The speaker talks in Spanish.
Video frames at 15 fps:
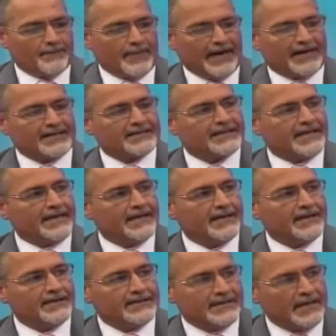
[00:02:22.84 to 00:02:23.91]
a la parte
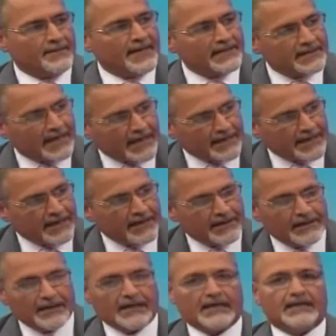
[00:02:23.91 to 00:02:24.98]
demandada